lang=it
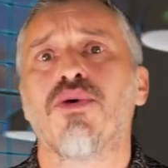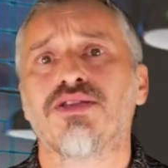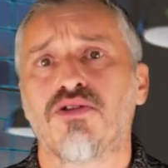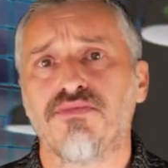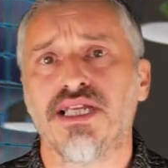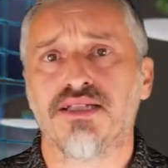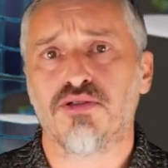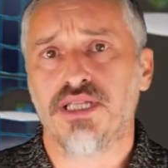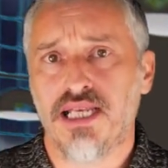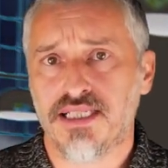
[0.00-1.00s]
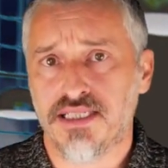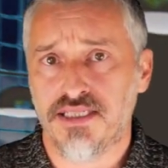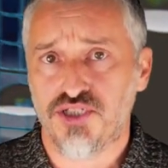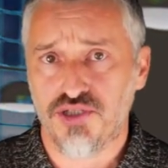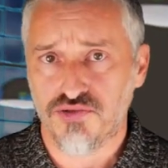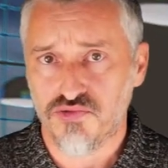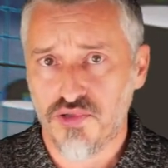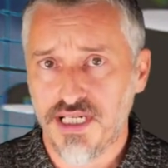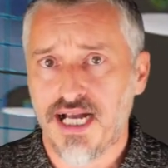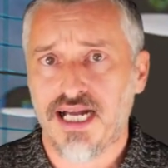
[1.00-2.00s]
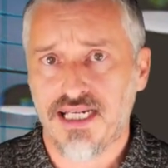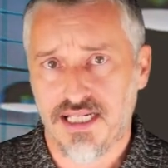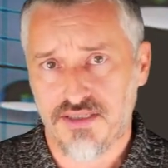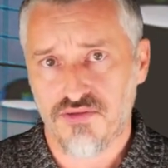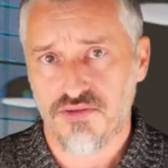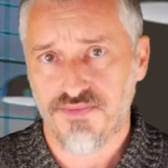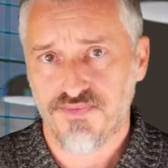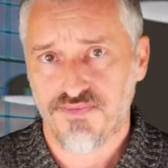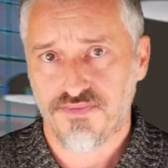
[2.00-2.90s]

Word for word: 4.000 tonnellate di CO2 all'anno.